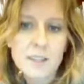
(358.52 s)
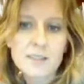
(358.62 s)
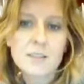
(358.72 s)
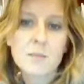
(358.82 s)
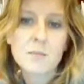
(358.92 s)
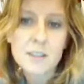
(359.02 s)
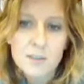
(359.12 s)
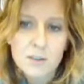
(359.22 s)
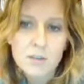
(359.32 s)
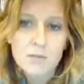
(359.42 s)
przez
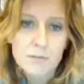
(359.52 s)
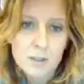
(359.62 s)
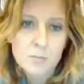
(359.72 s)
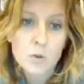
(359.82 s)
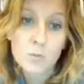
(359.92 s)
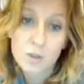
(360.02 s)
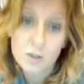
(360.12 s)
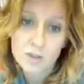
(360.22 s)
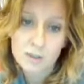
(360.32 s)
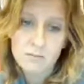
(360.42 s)
międzynarodowe firmy lub
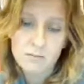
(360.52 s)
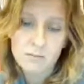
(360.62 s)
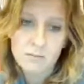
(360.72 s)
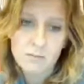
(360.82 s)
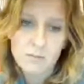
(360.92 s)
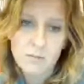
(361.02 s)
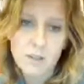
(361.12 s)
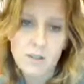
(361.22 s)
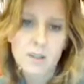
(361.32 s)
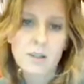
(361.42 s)
rządy,
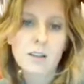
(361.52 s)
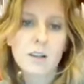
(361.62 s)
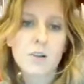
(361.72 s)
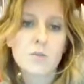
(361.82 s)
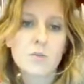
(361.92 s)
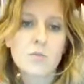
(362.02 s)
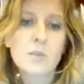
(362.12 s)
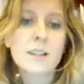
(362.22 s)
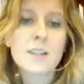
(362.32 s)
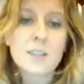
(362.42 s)
E,
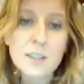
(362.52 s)
które